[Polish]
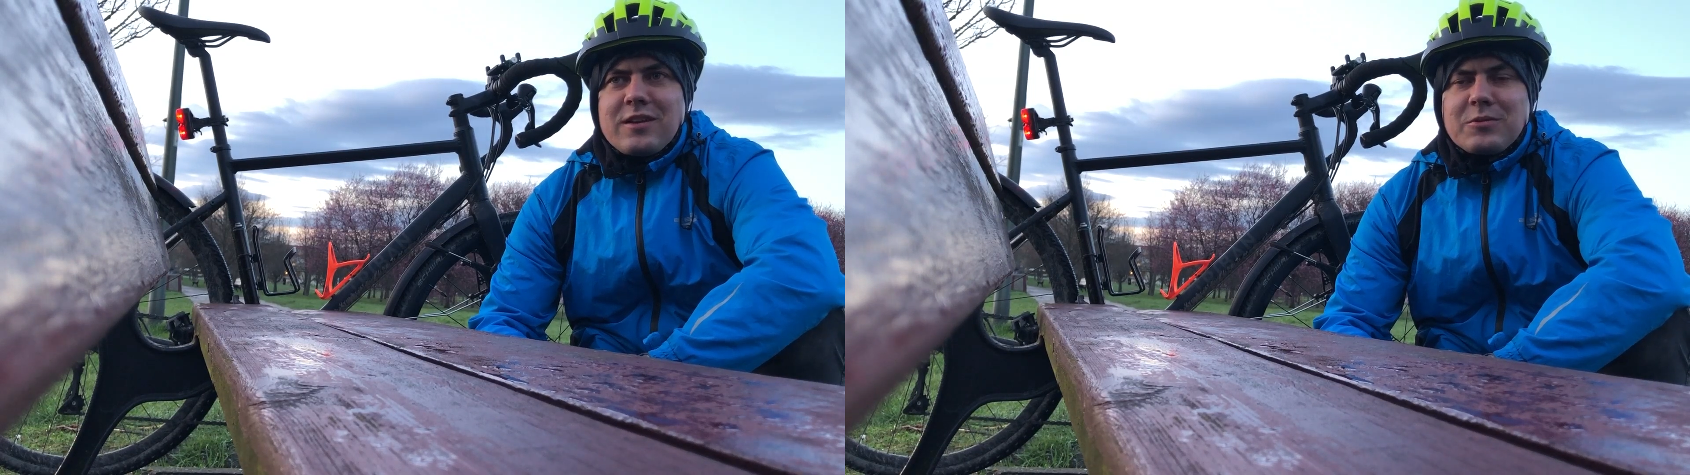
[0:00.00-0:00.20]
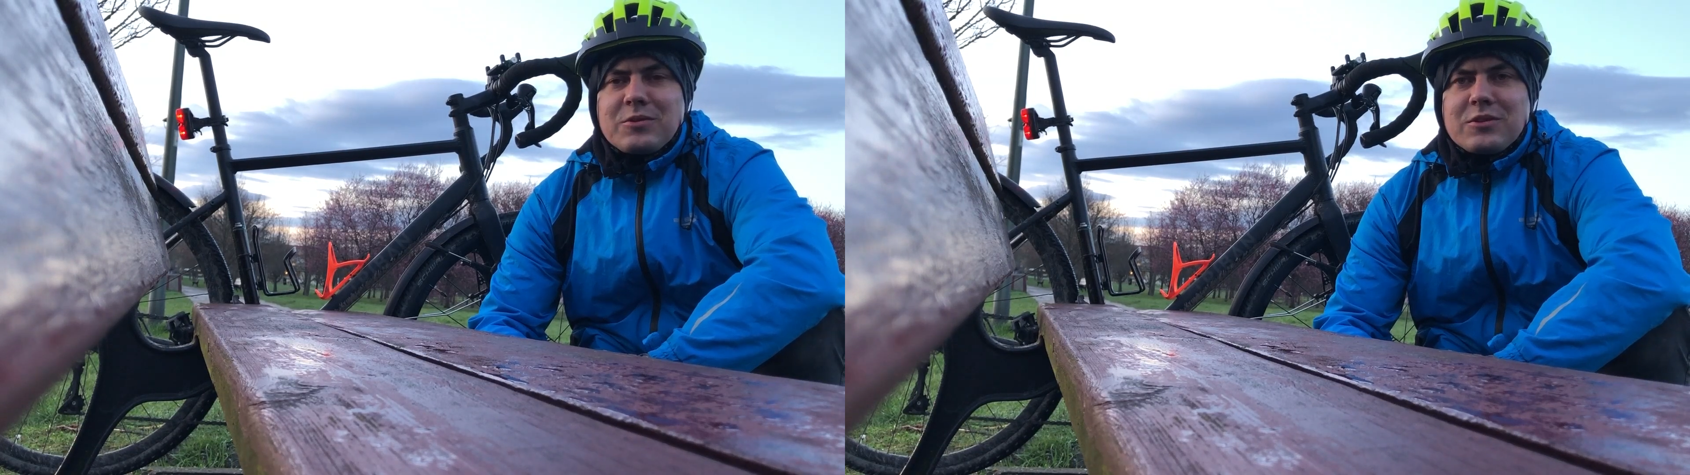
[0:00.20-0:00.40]

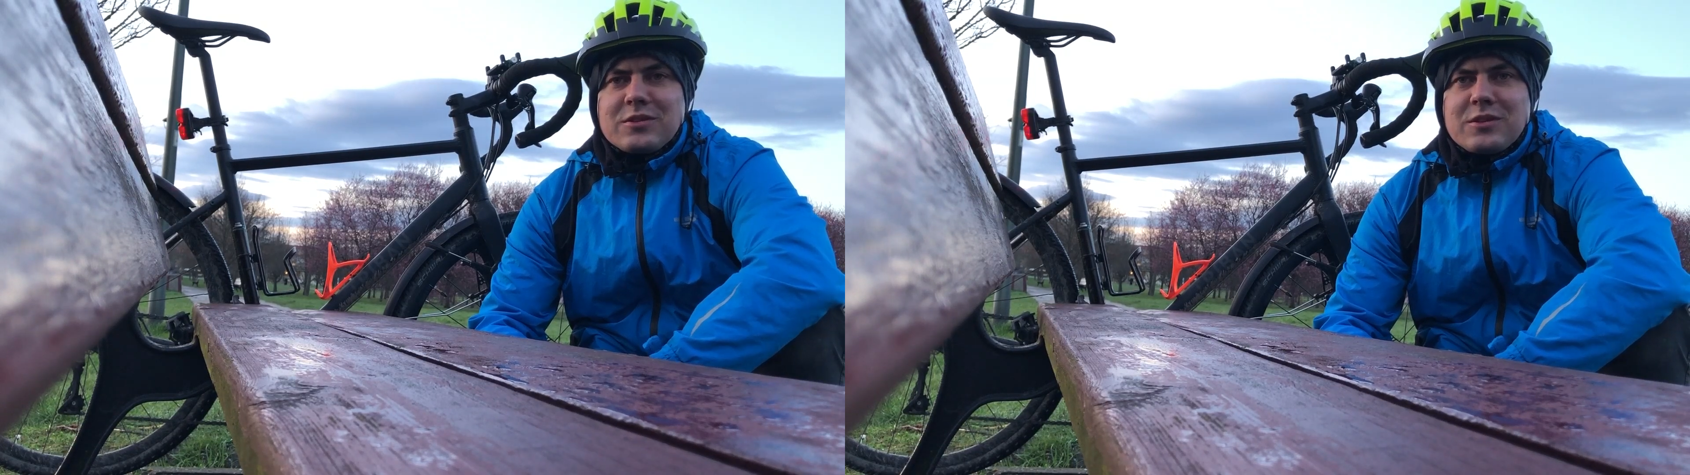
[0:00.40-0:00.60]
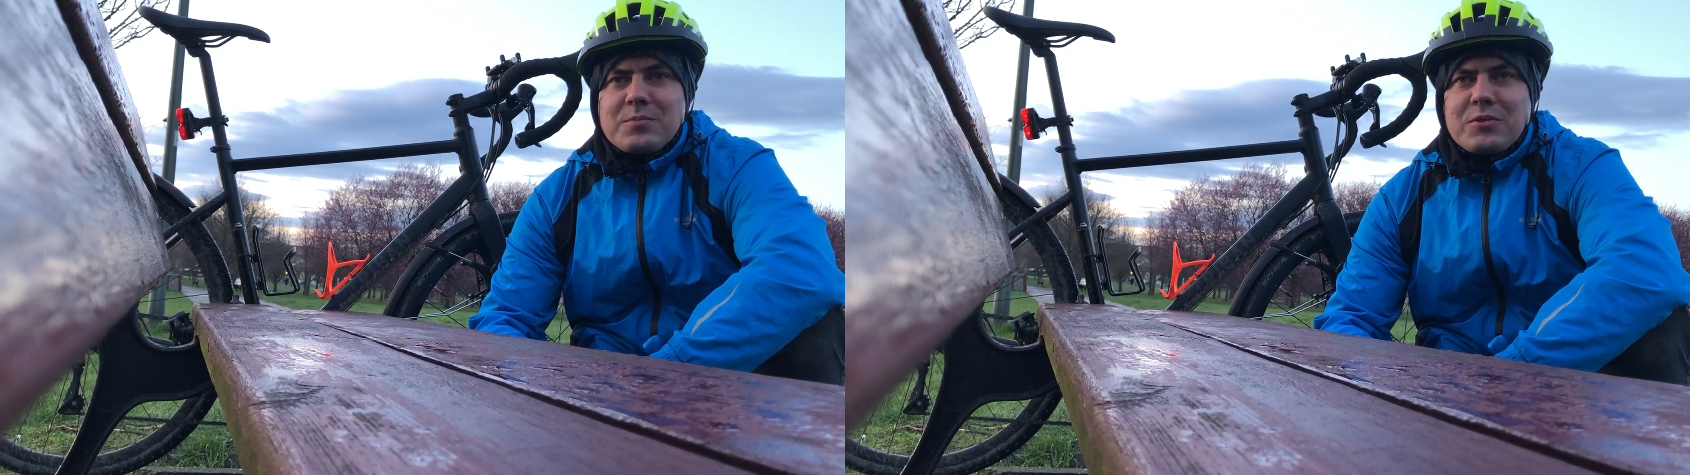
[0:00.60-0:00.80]
autor
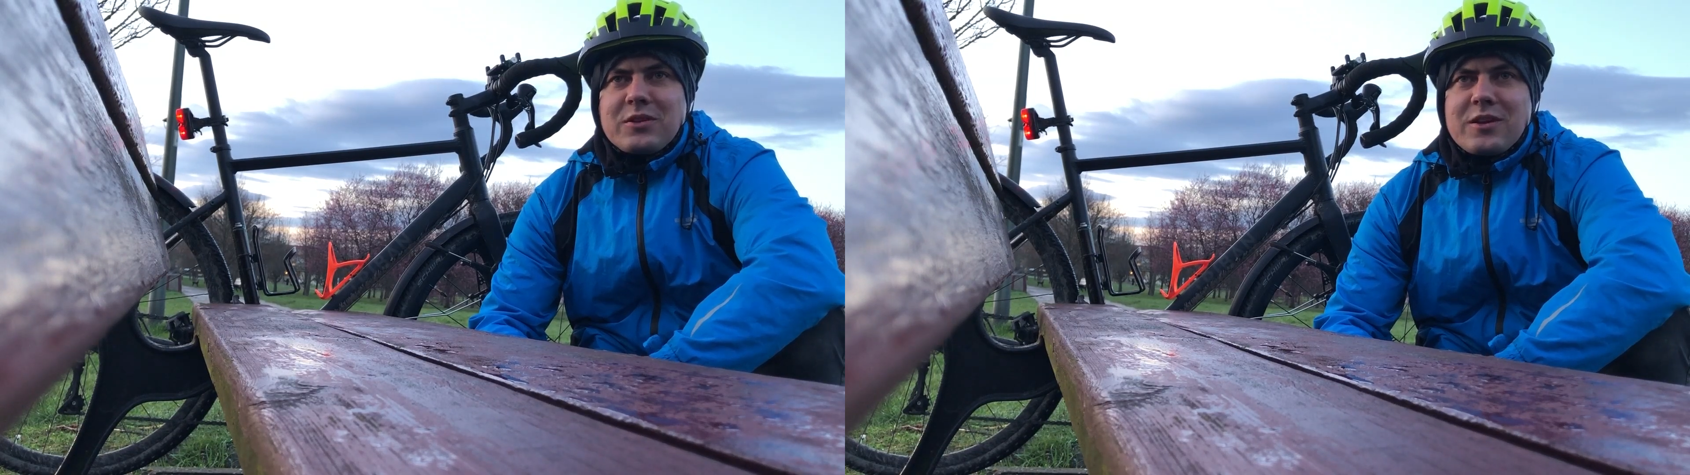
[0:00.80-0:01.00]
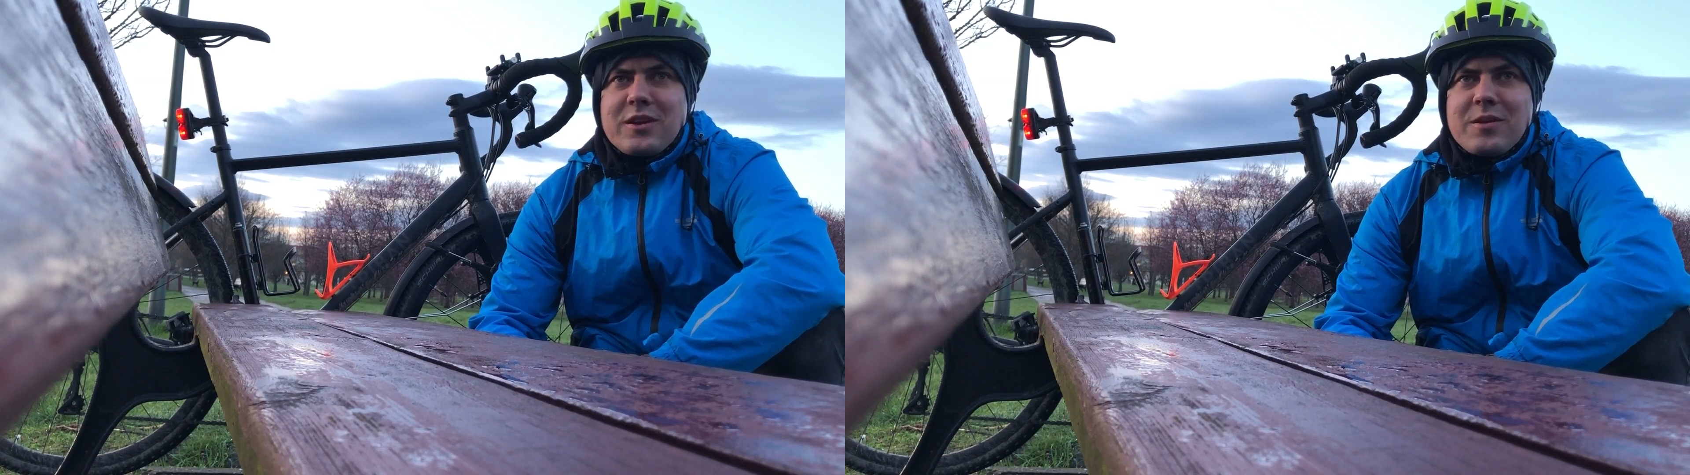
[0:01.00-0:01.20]
jest
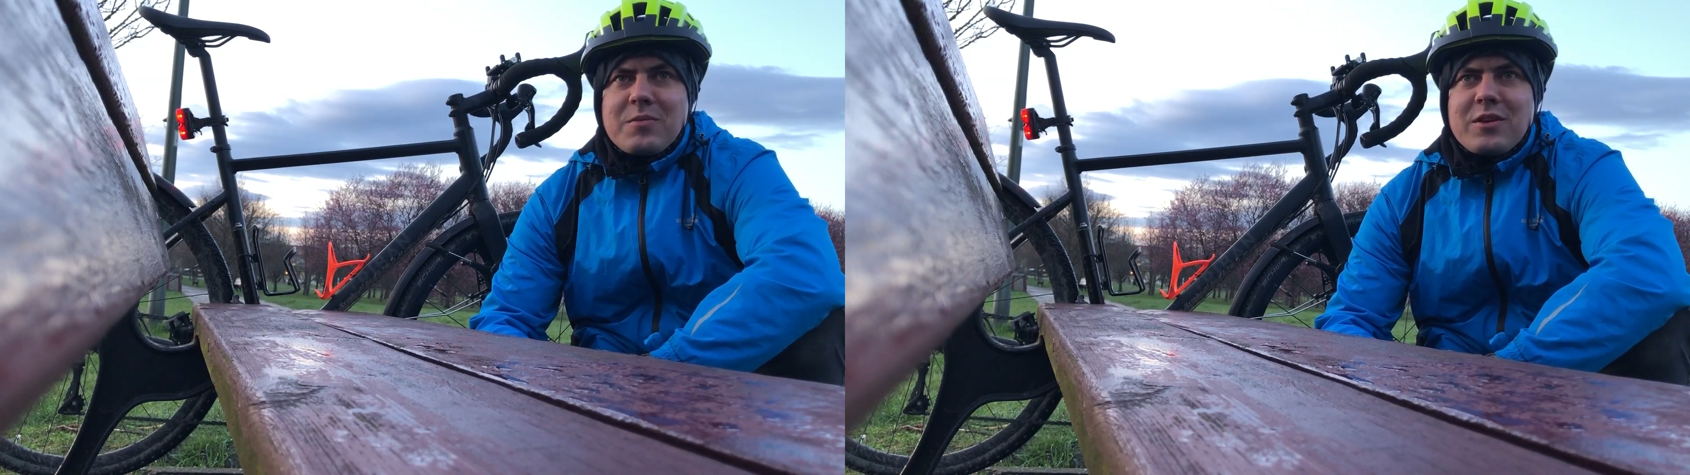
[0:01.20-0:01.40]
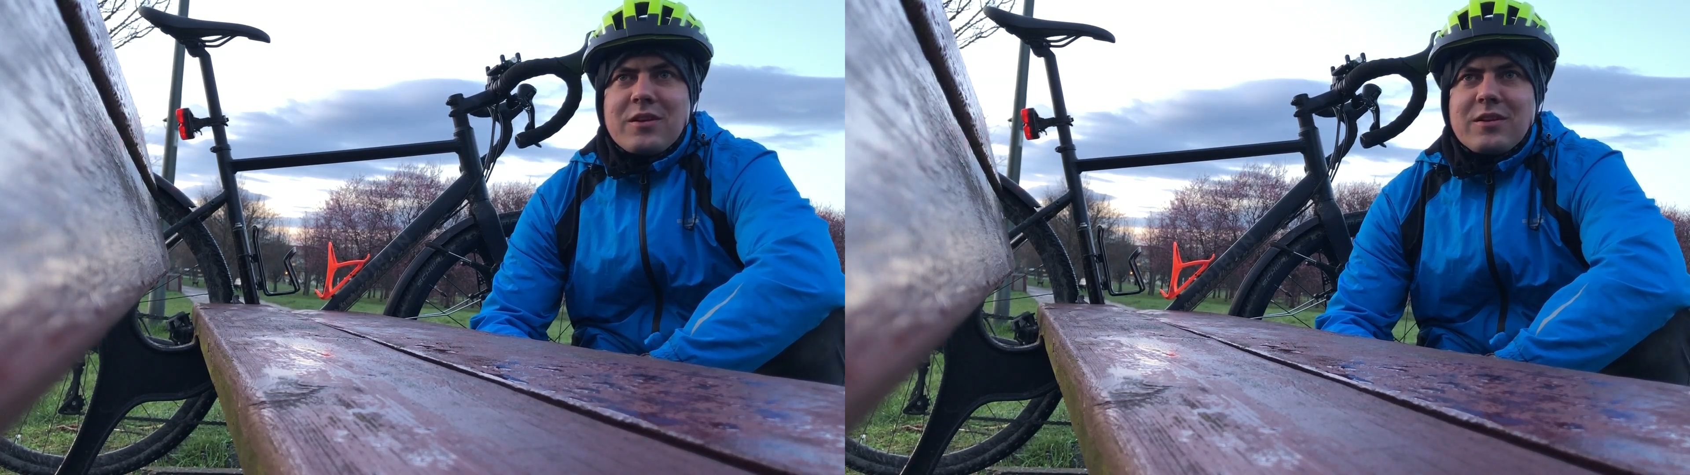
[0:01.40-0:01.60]
reporterem,